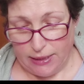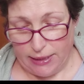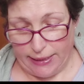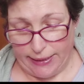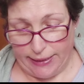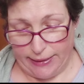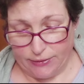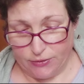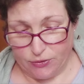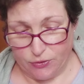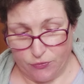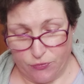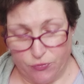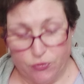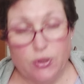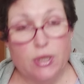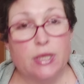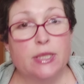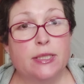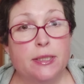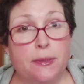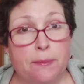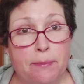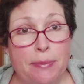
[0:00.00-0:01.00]
Also
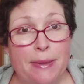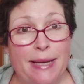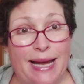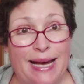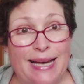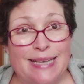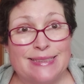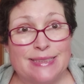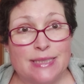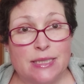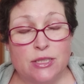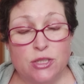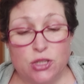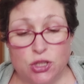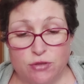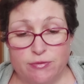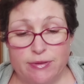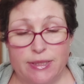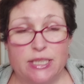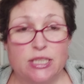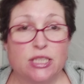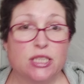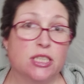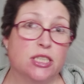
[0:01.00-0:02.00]
für eine
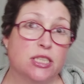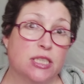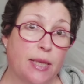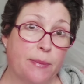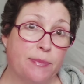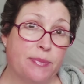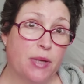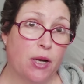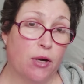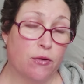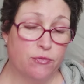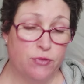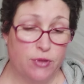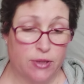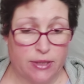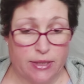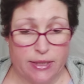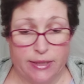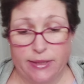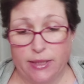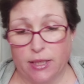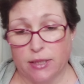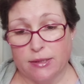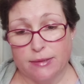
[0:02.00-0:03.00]
Blasenschwäche. Ich habe ja auch vier
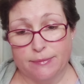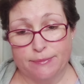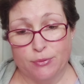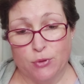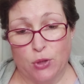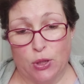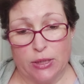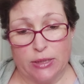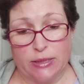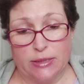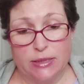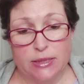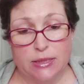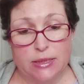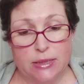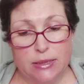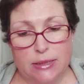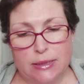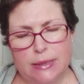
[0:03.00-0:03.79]
Kinder geboren.